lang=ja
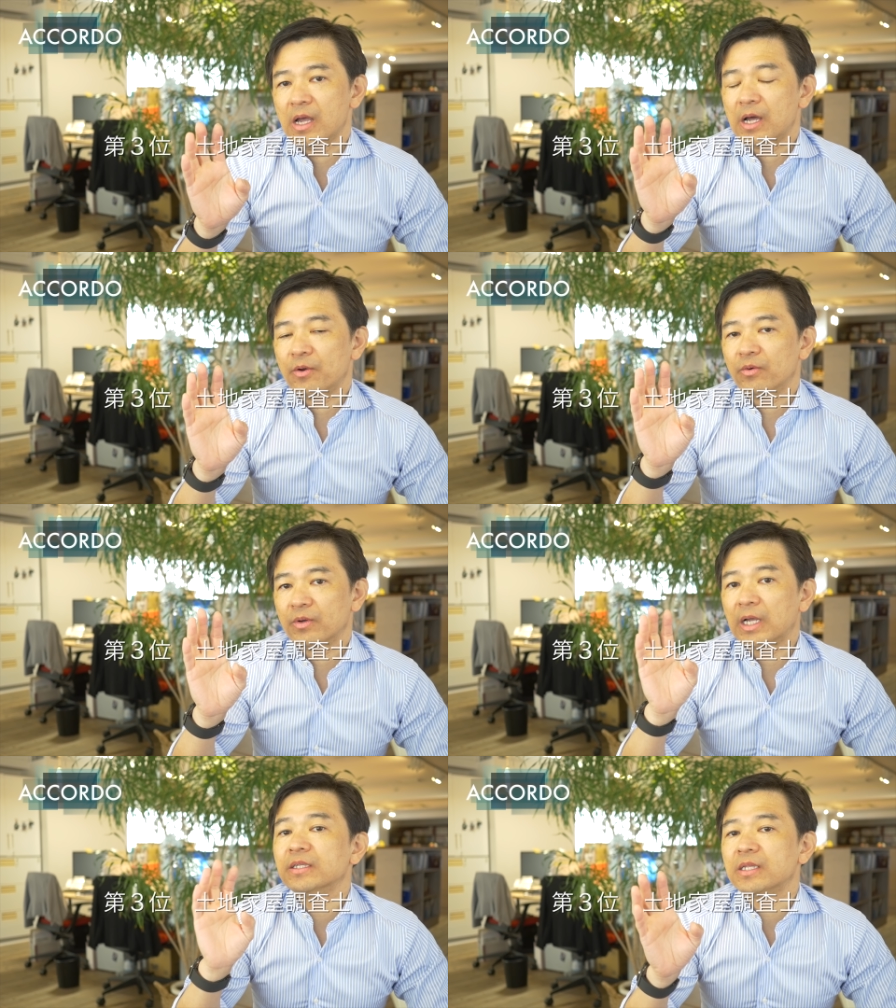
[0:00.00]
あのー、
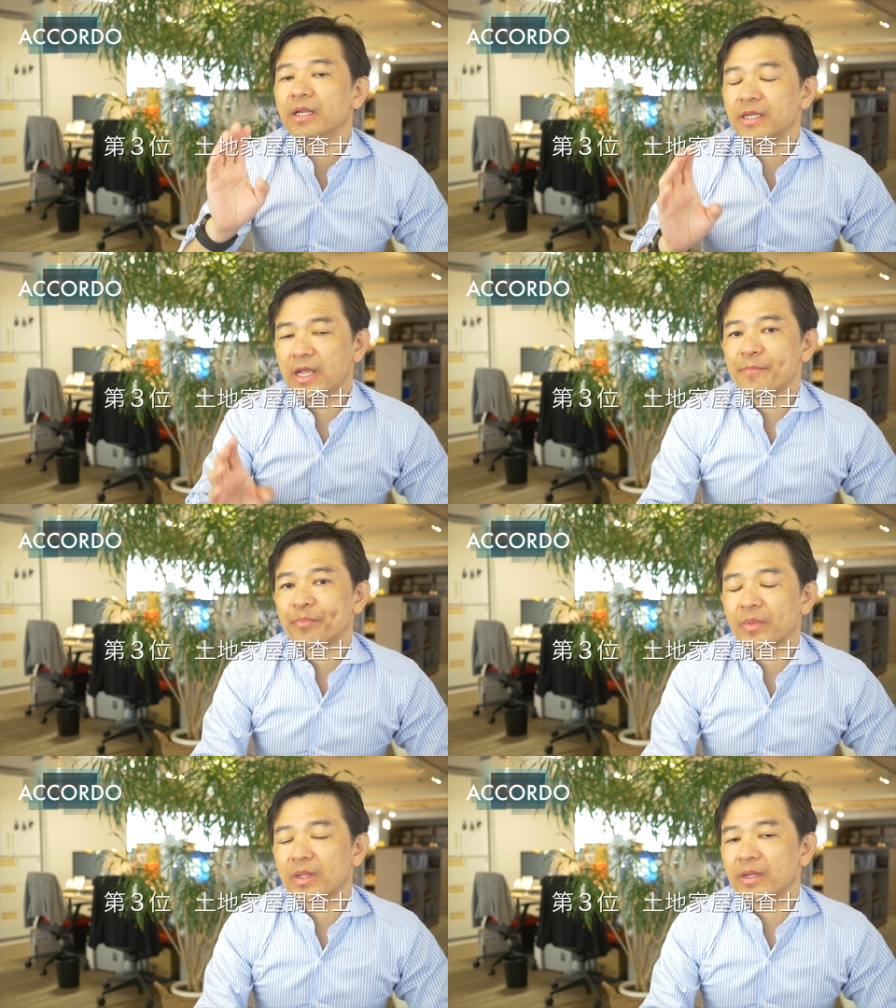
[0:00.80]
簡単にね
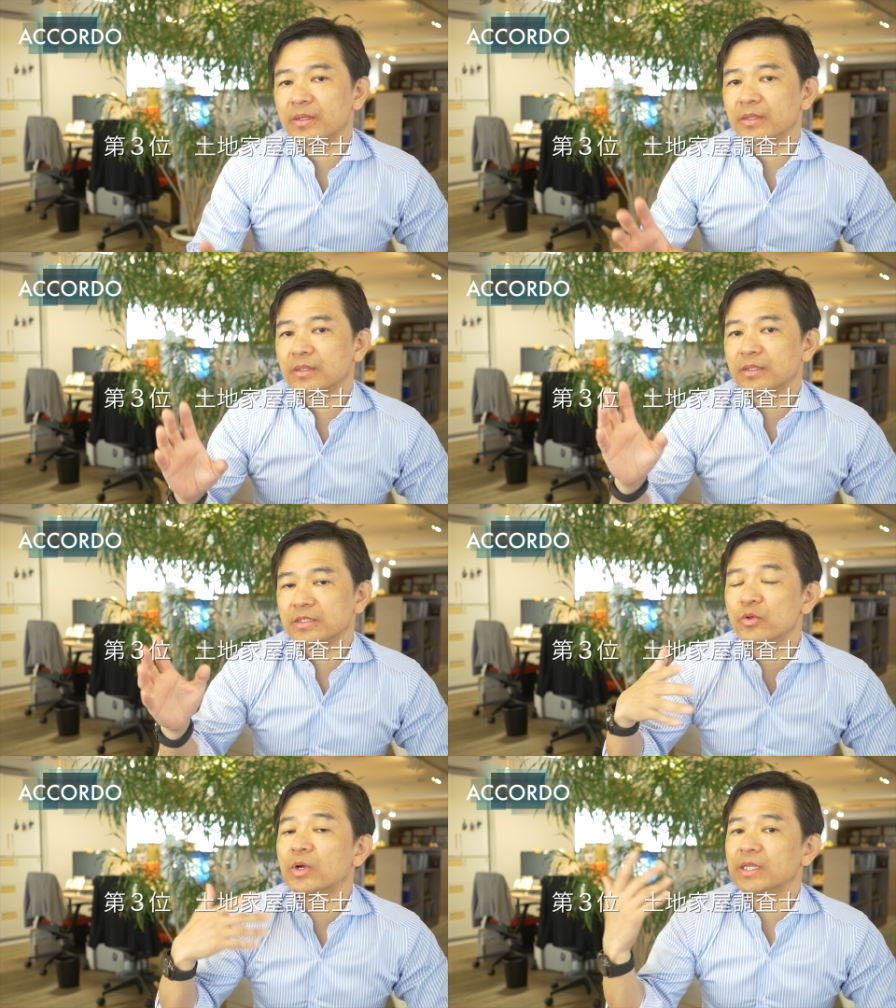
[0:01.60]

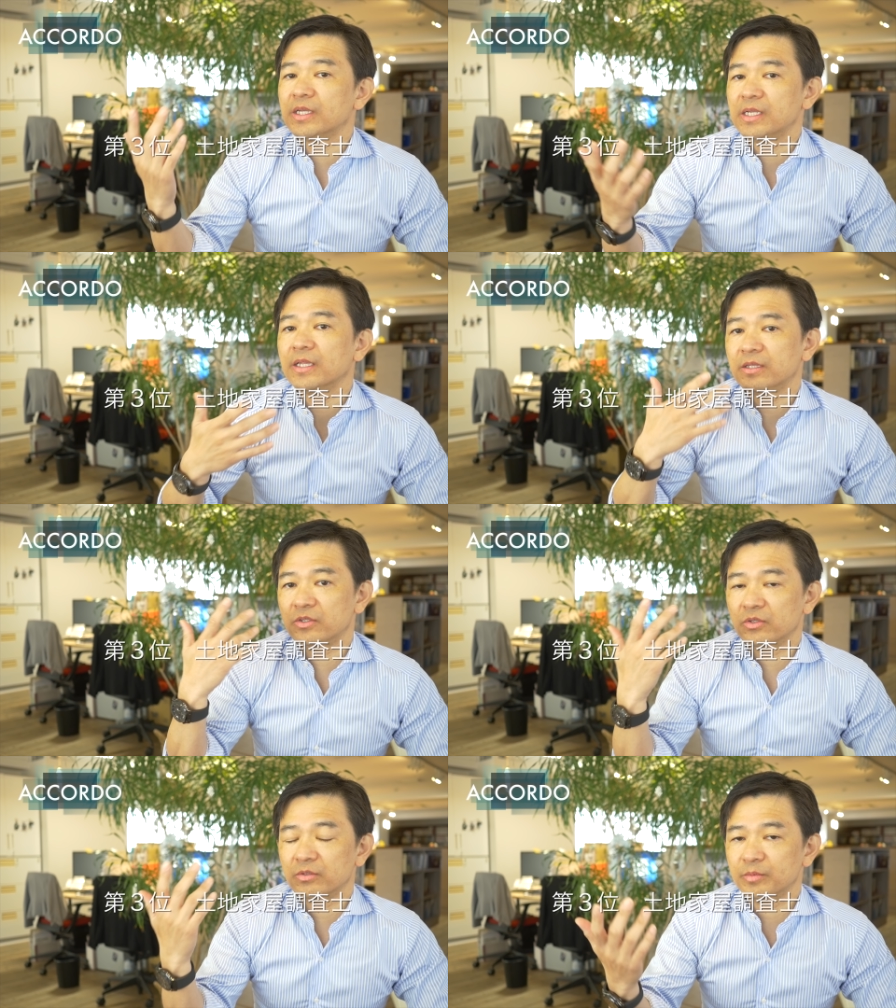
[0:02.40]
自動化できないっ
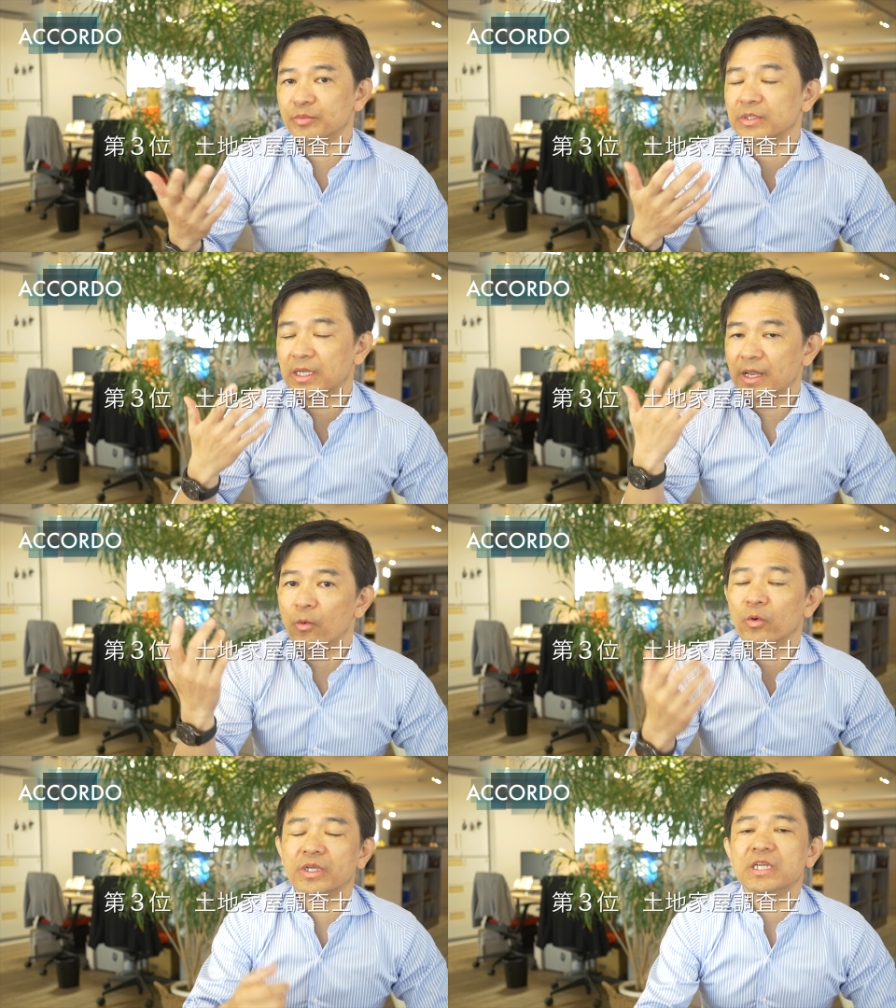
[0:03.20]
ていう部分がね
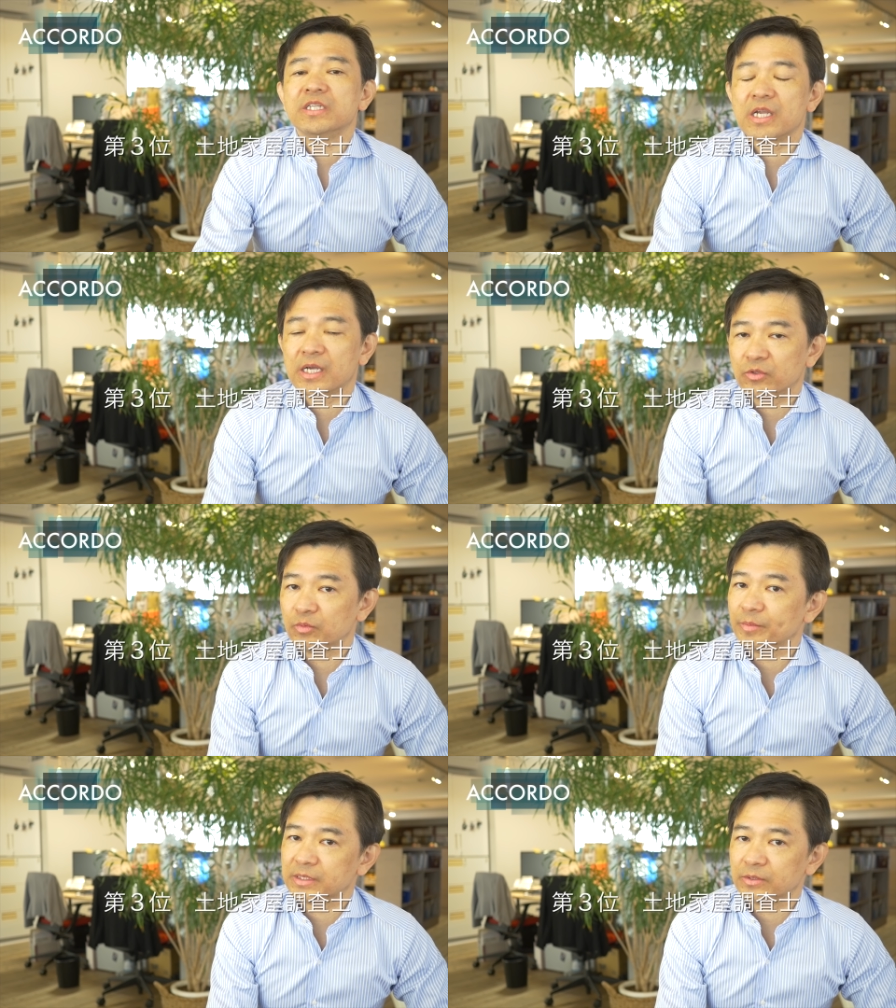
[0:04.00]
大きいんじゃないかと
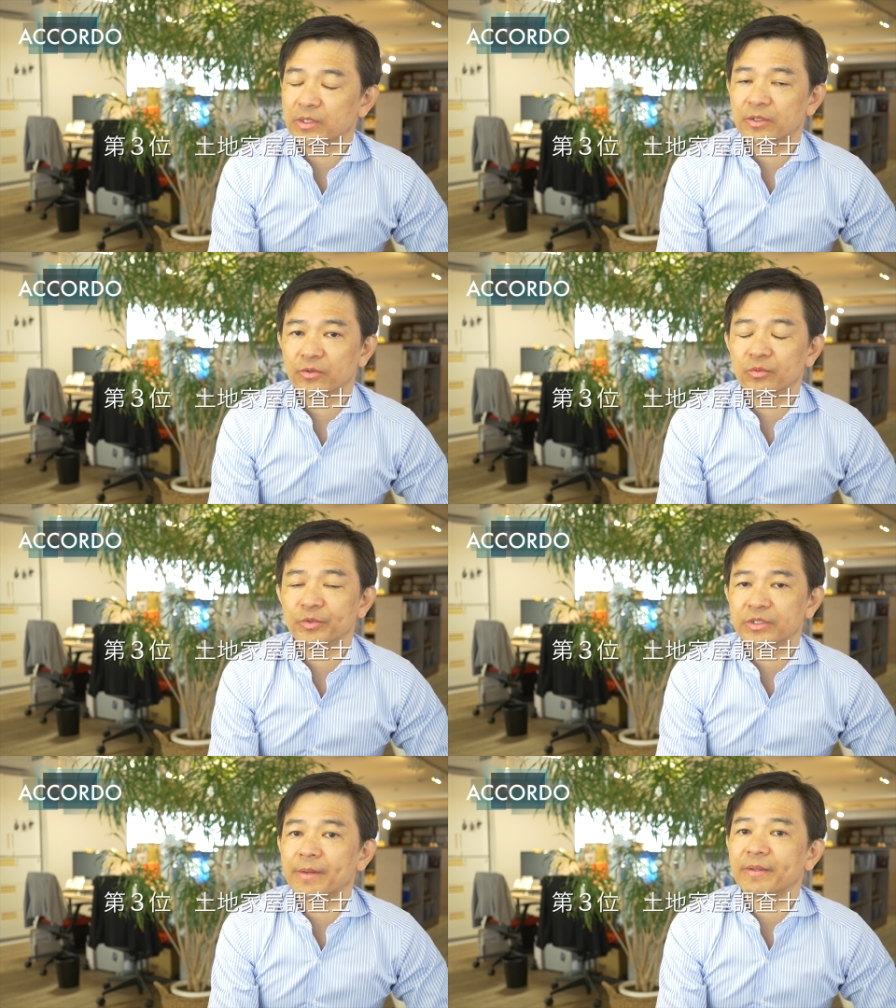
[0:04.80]
思います他の業
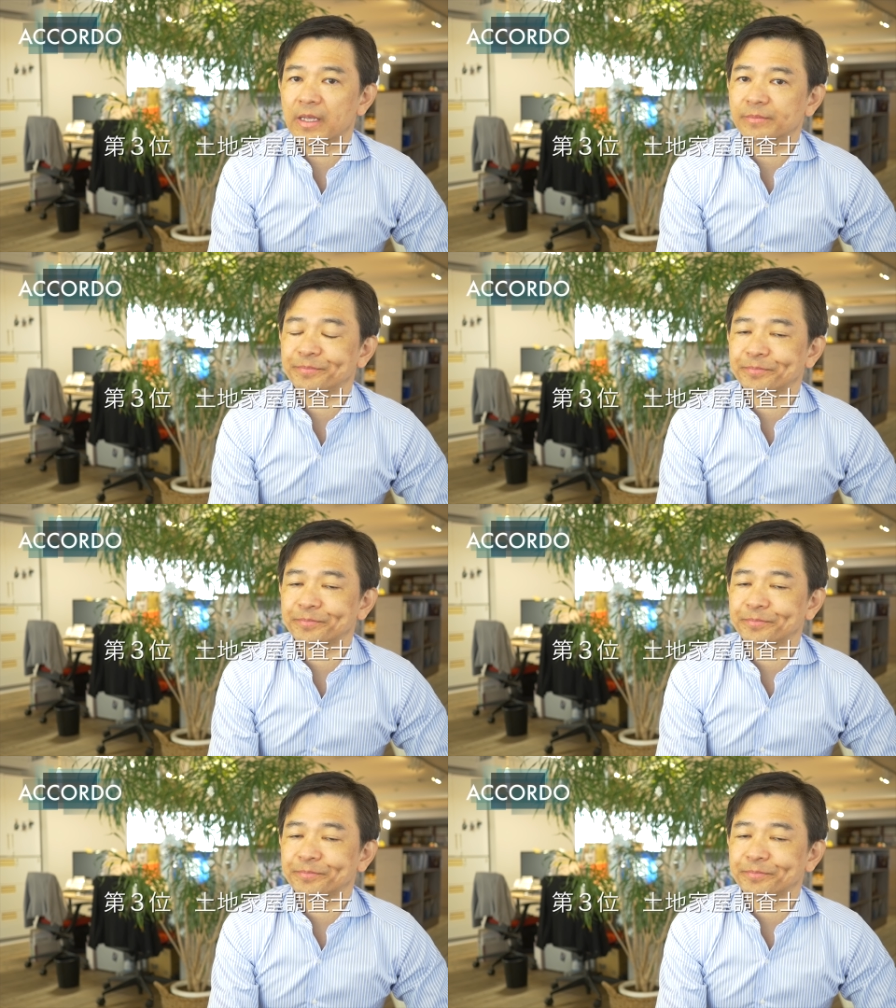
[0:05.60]
務に比べて